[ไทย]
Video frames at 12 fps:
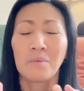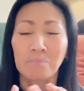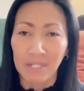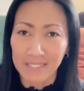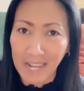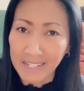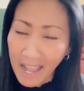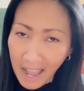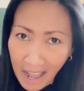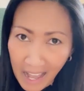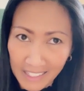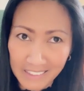เปิดร้านอา
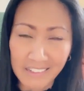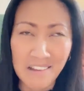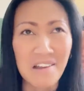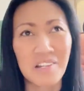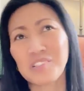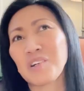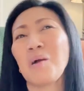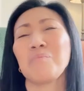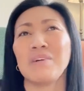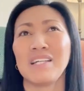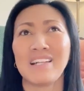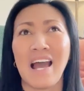หาร แล้วก็
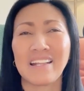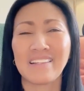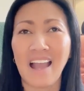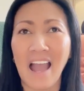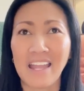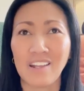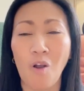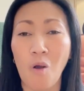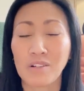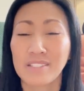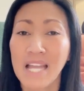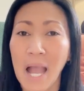เปิดร้านขายขอ
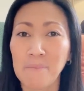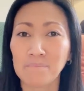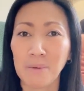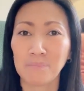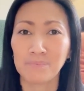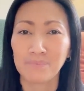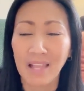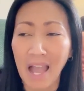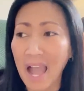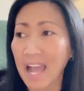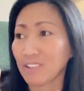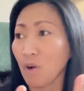งชำแบบ
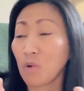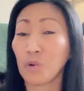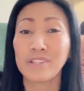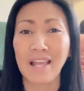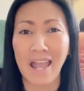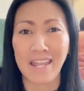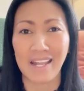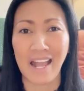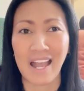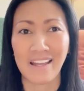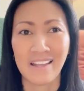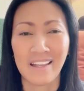อาหารของคนไทย
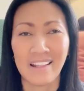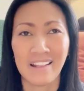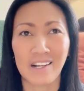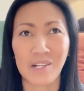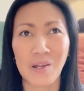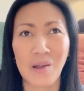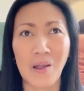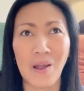ค่ะ แล้วก็